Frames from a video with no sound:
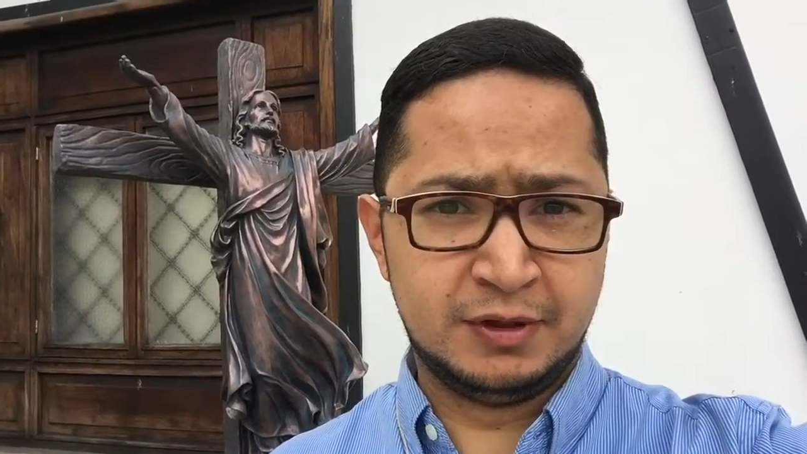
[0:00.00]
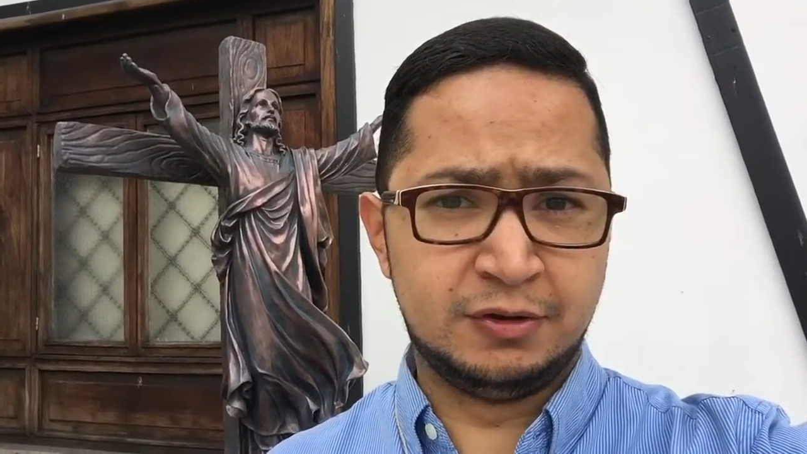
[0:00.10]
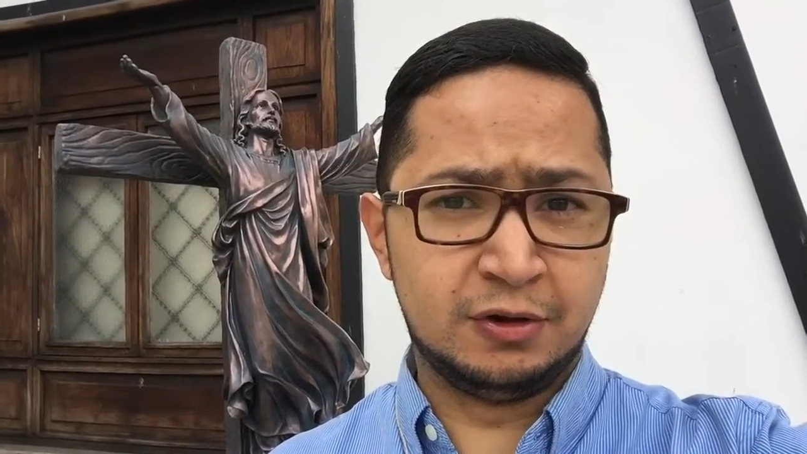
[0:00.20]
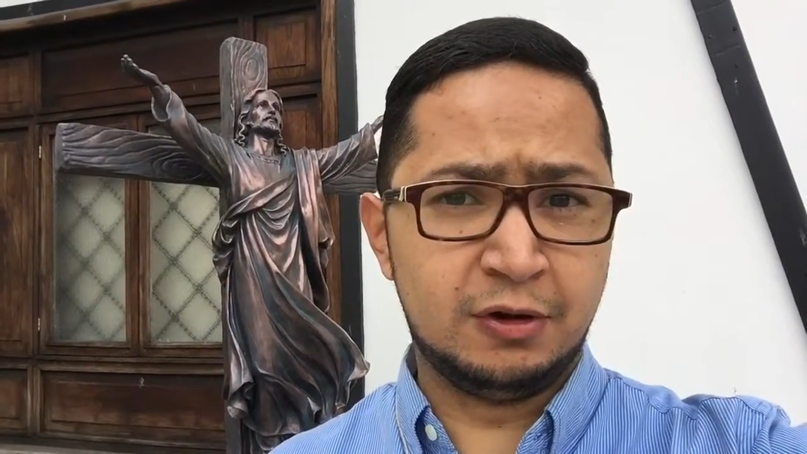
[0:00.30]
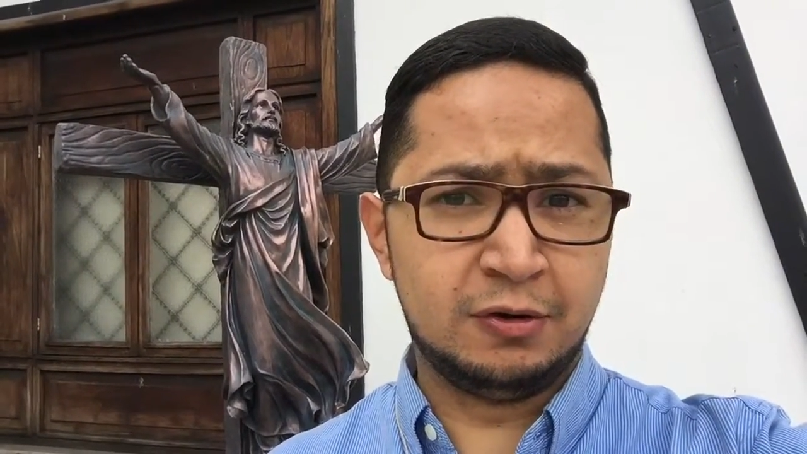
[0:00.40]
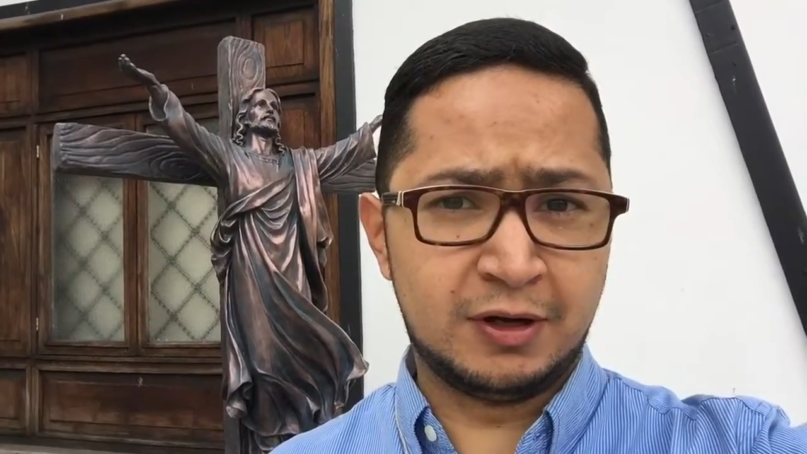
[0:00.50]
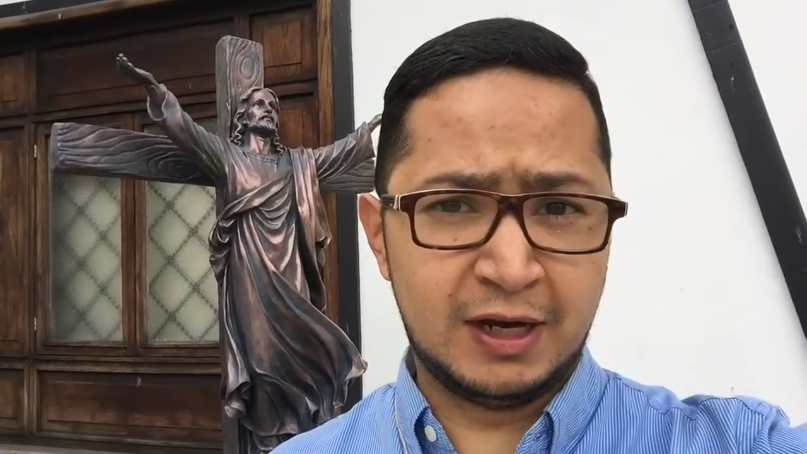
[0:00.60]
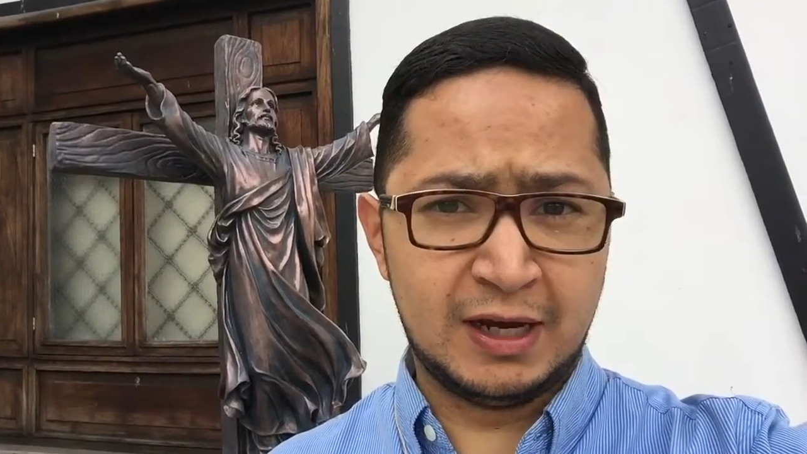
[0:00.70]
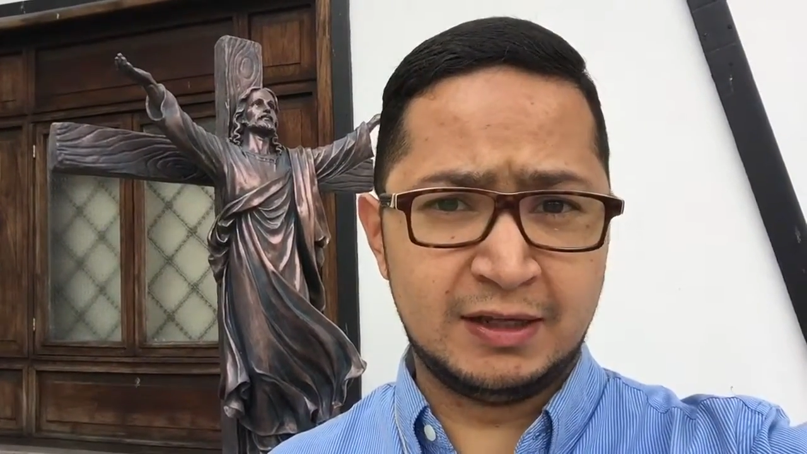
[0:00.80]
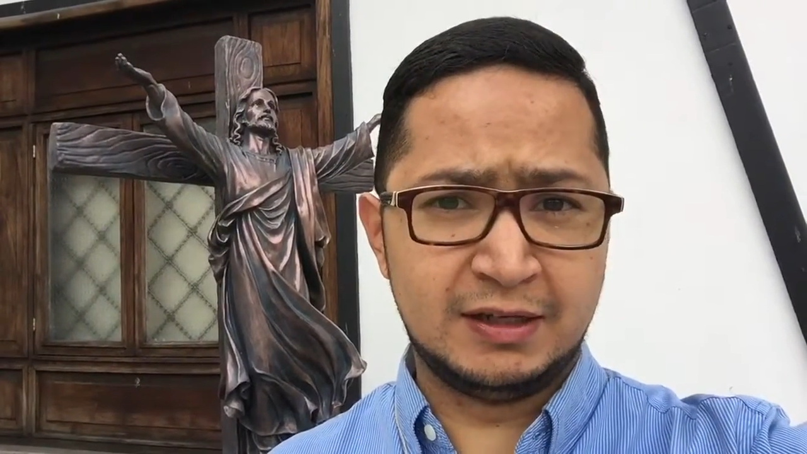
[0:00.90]
y todo lo
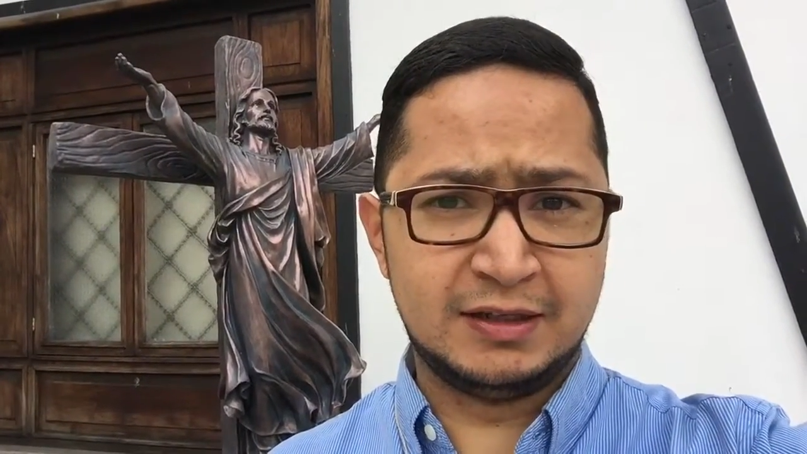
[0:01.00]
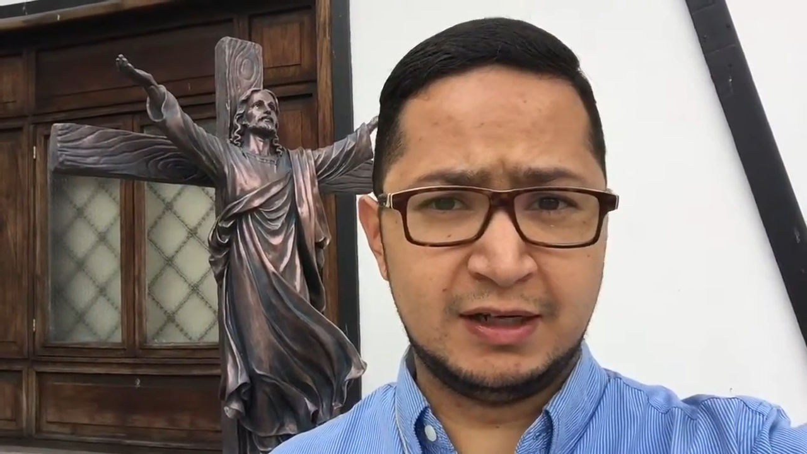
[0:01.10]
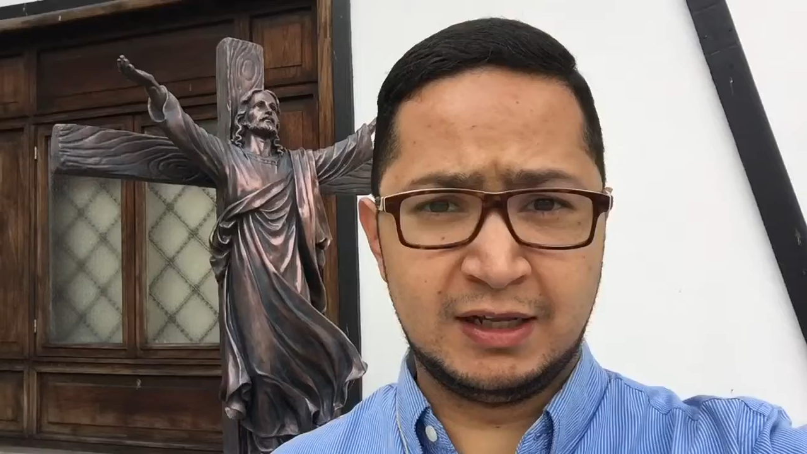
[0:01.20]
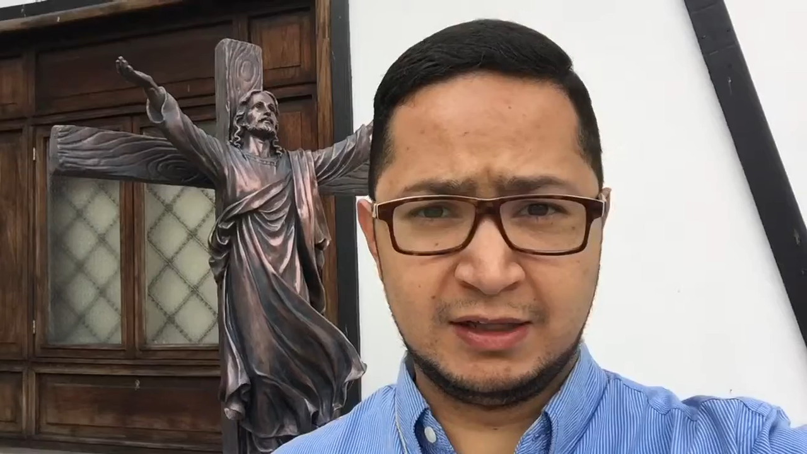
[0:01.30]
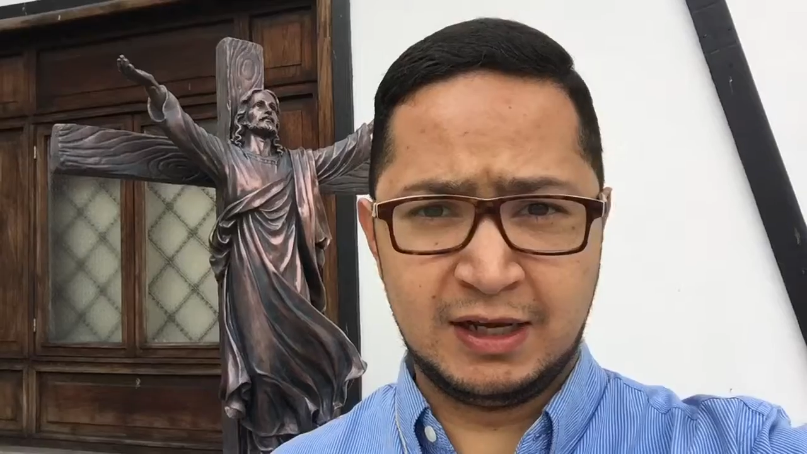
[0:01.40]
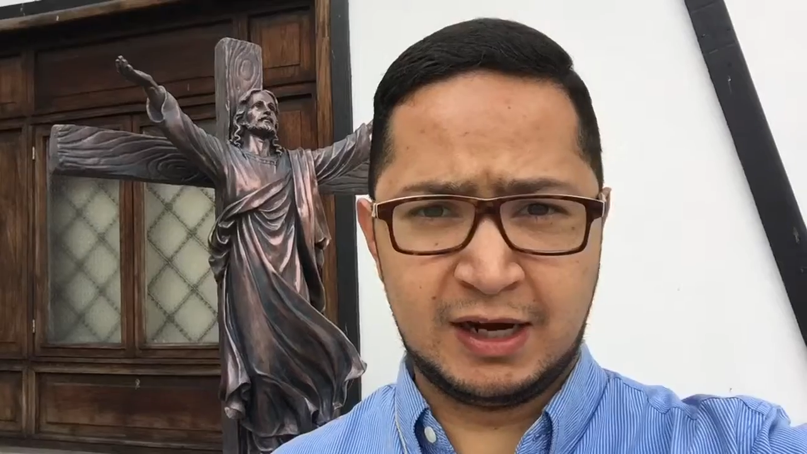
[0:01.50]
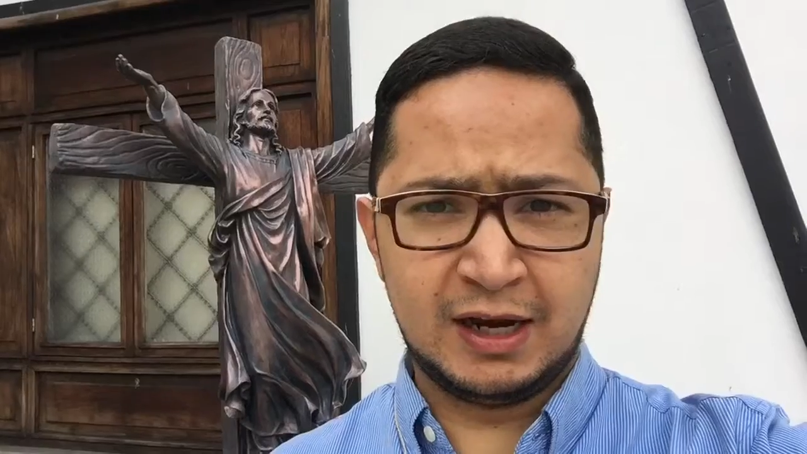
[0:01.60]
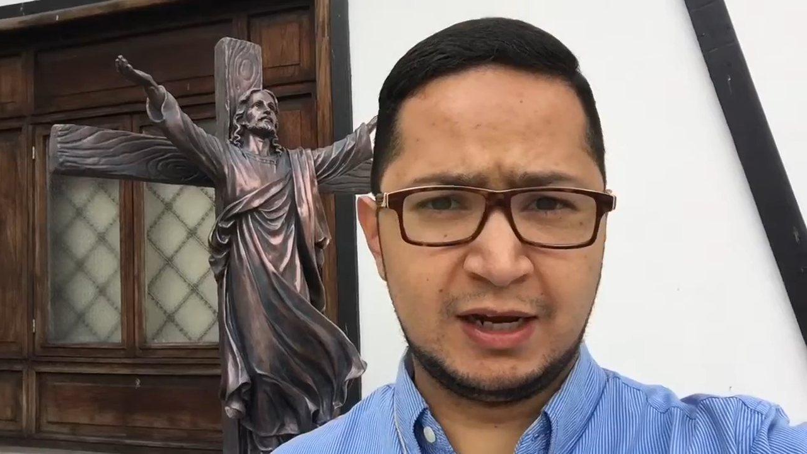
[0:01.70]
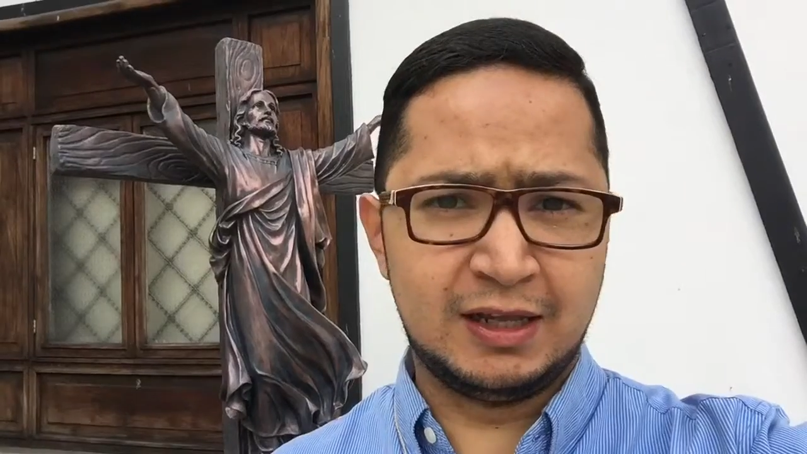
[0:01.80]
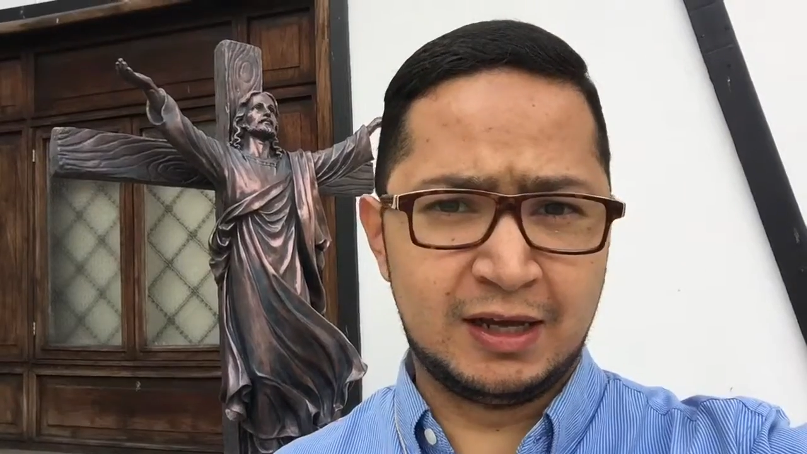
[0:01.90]
que ates en la
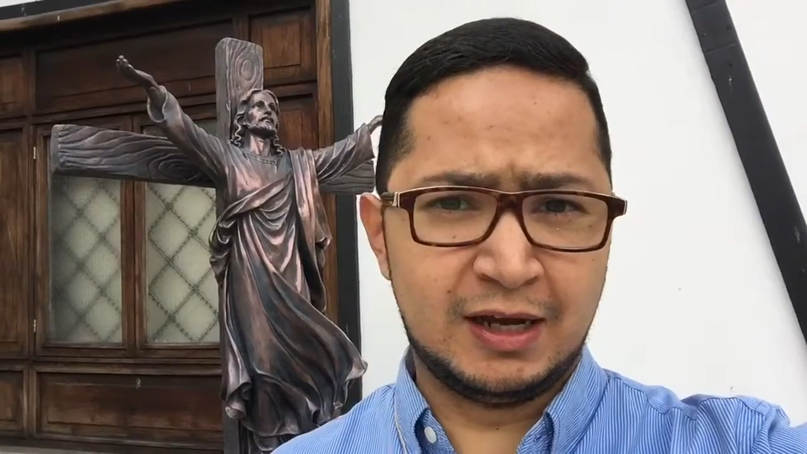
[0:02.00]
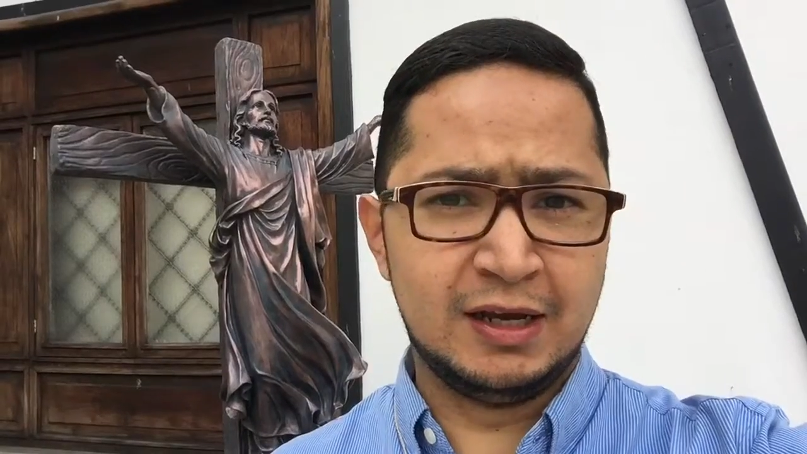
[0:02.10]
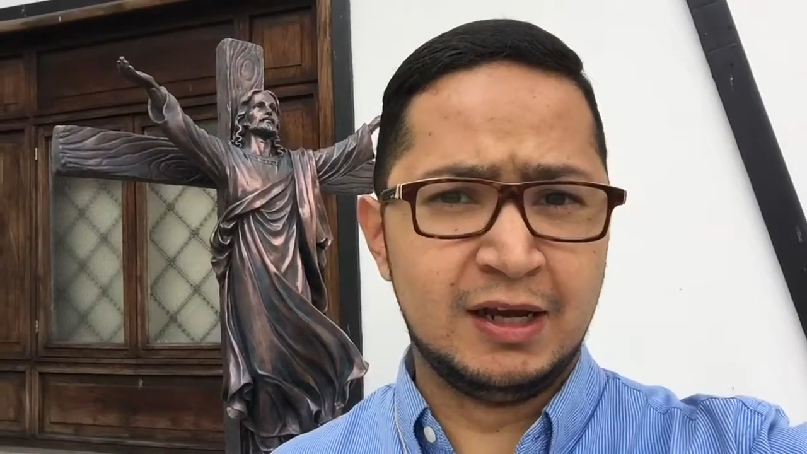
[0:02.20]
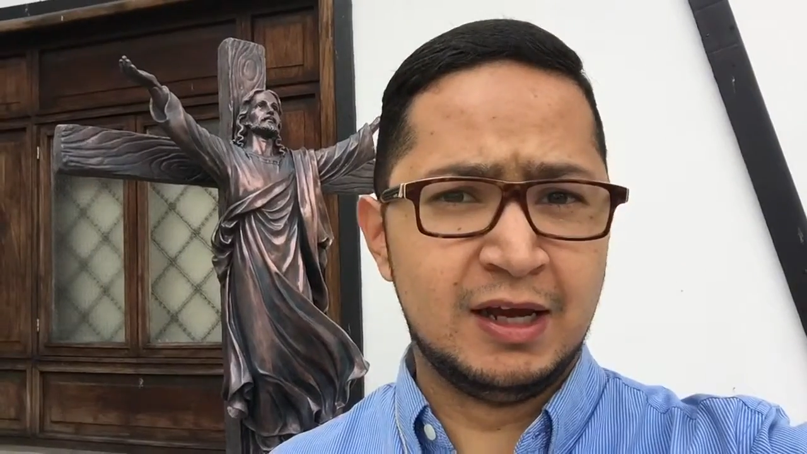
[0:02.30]
tierra quedará